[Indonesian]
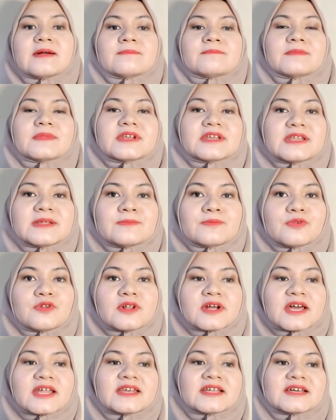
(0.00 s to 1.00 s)

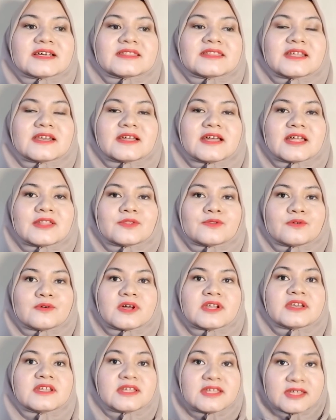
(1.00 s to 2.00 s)
menimbulkan
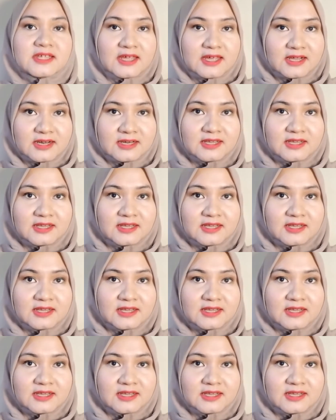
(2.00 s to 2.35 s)
ketergantungan hingga